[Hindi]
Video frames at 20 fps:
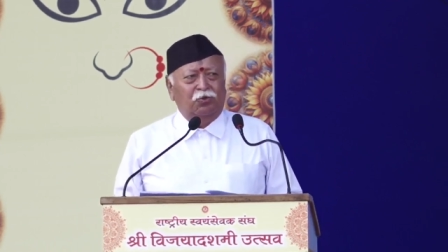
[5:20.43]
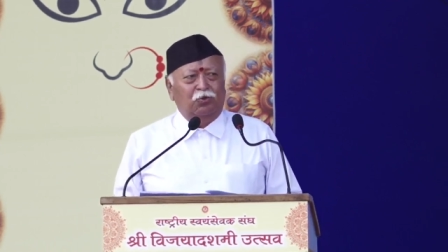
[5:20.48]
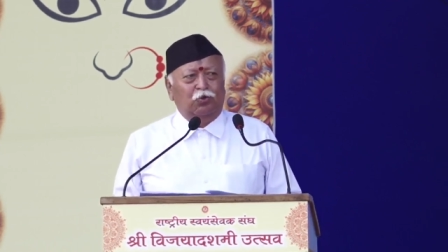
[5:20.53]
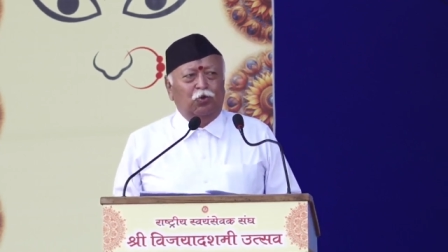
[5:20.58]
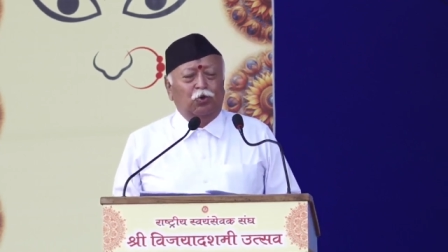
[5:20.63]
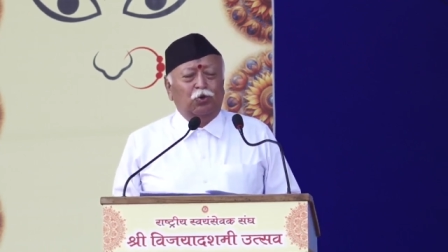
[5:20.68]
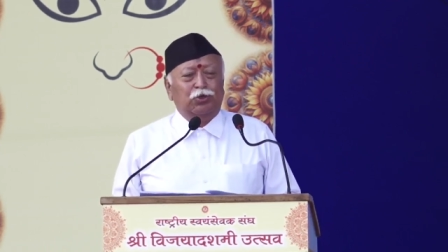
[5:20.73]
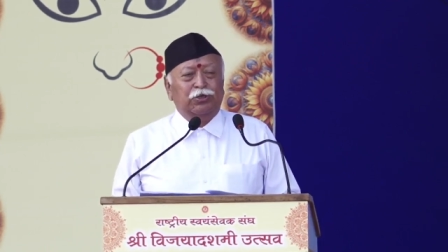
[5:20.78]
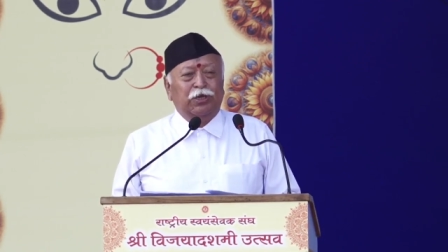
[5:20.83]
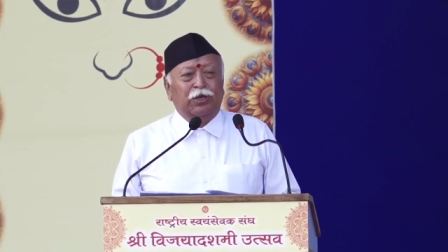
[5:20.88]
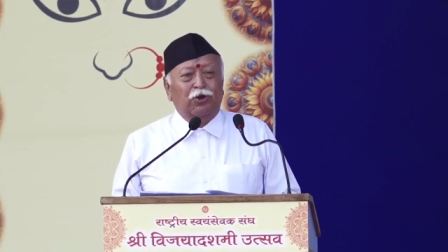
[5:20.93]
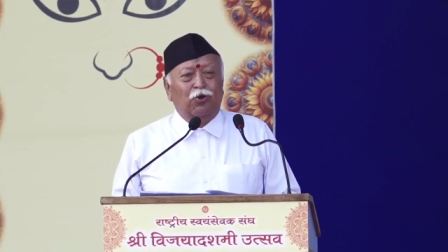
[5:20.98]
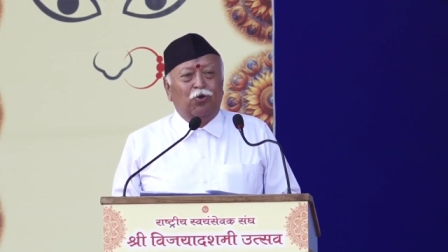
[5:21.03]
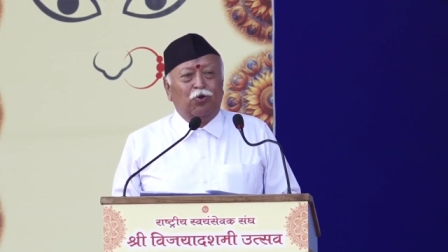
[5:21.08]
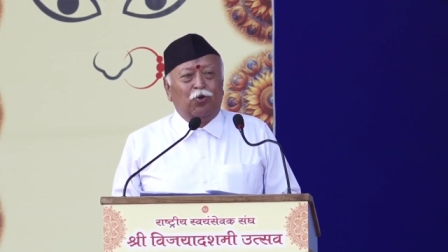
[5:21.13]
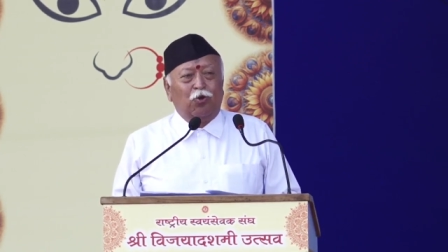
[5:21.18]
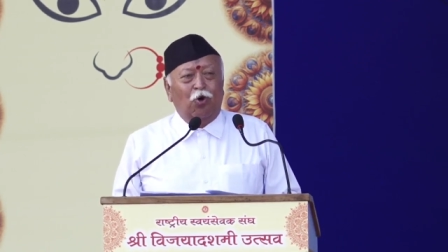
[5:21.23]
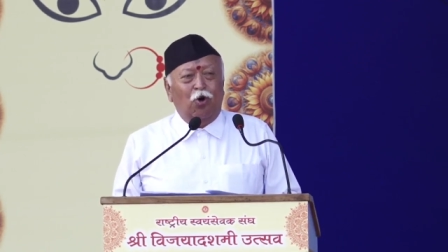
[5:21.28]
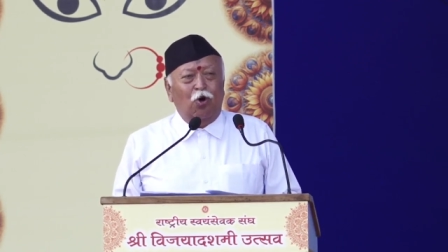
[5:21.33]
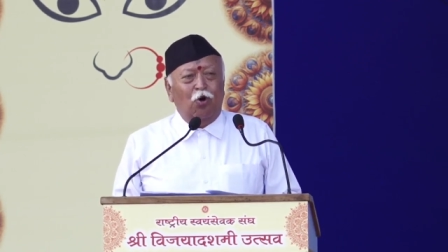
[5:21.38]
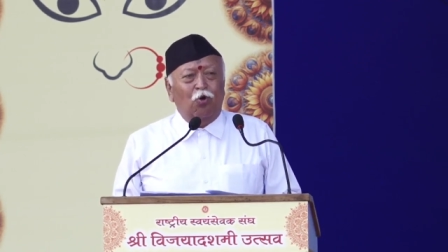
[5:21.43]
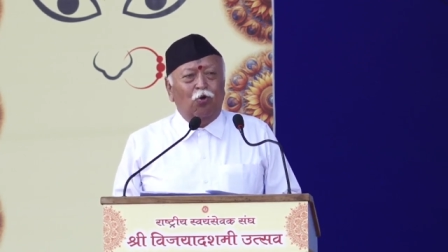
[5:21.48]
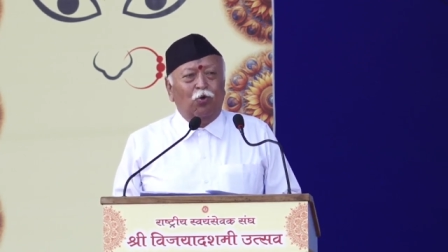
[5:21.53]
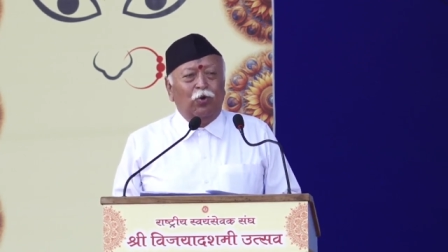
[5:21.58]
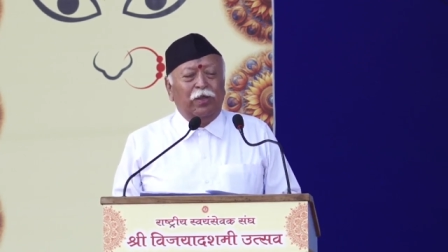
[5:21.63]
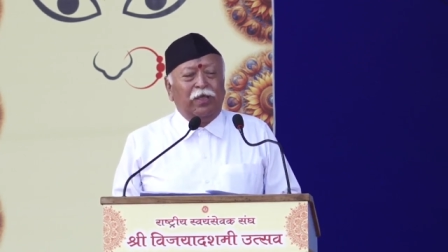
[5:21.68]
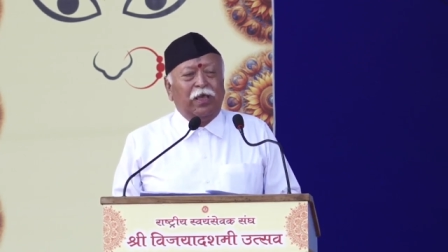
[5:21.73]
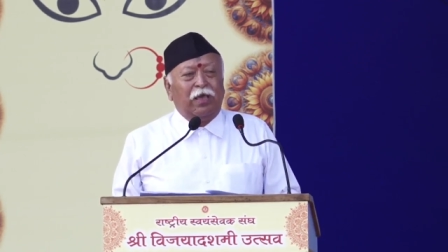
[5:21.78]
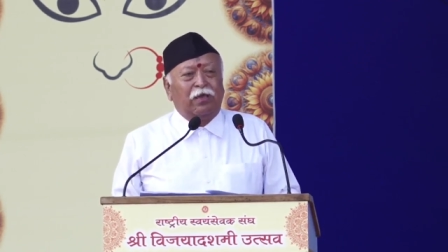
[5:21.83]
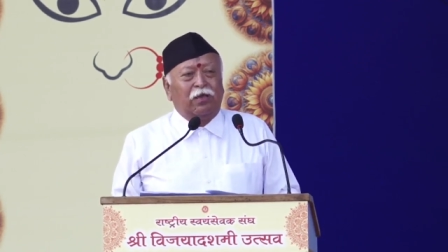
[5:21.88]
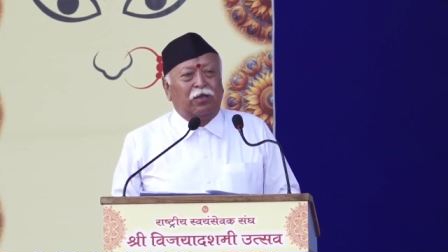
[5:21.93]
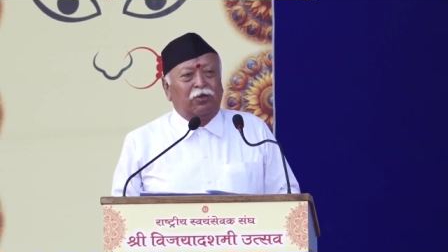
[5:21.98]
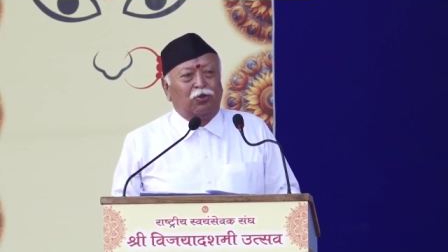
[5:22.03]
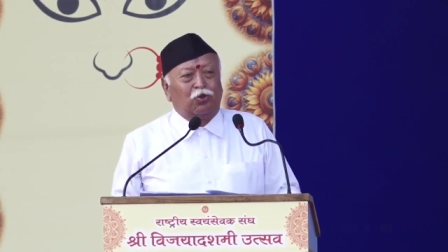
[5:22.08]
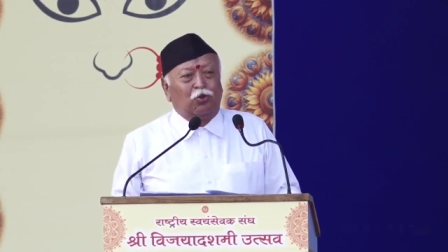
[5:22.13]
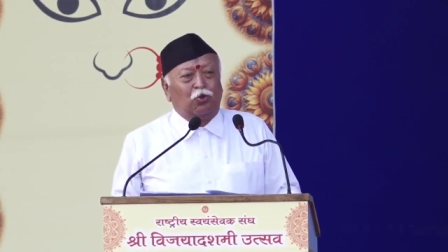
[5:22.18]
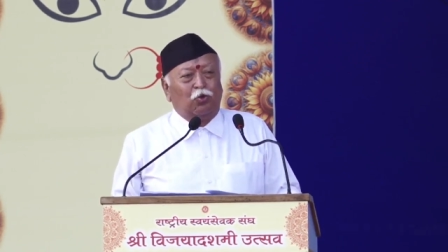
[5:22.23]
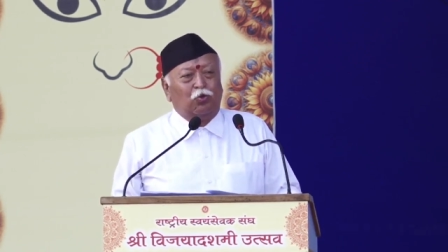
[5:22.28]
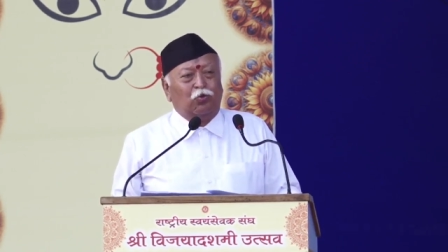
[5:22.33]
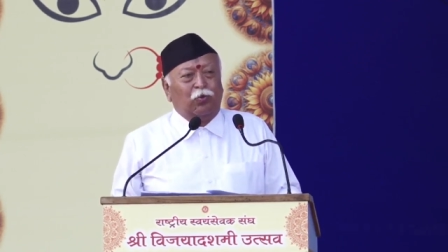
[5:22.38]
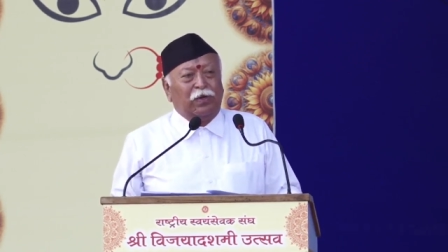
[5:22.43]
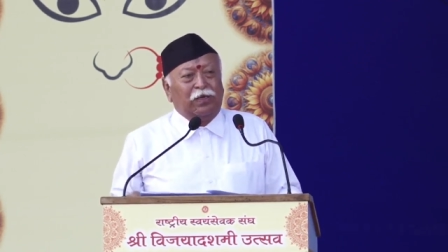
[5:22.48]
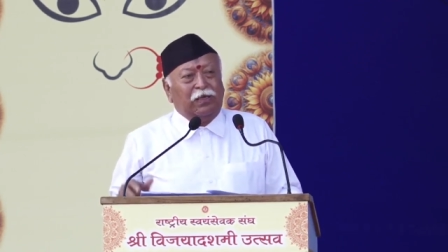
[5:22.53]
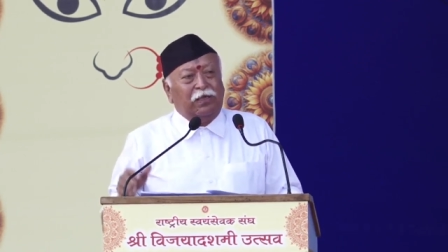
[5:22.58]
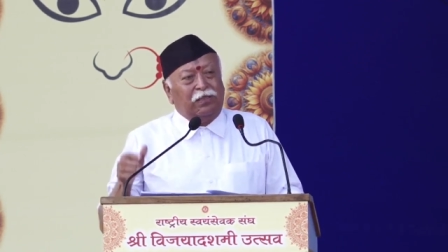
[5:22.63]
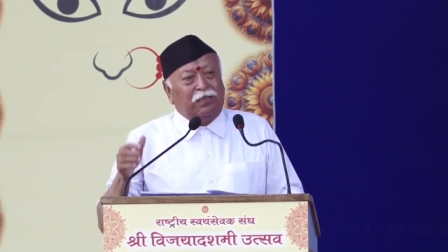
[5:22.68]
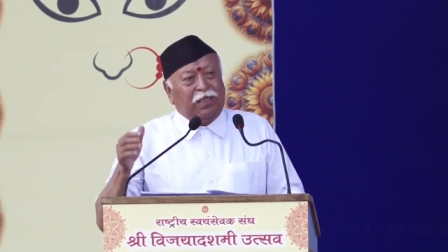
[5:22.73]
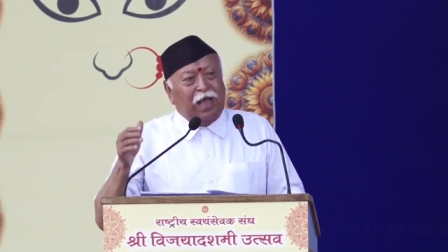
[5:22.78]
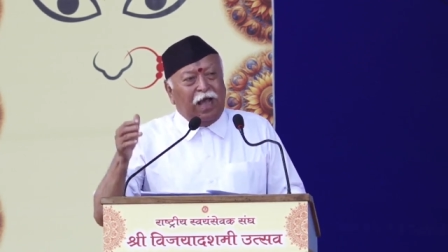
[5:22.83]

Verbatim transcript: दुर्जनों को उनके कर्तृत्व की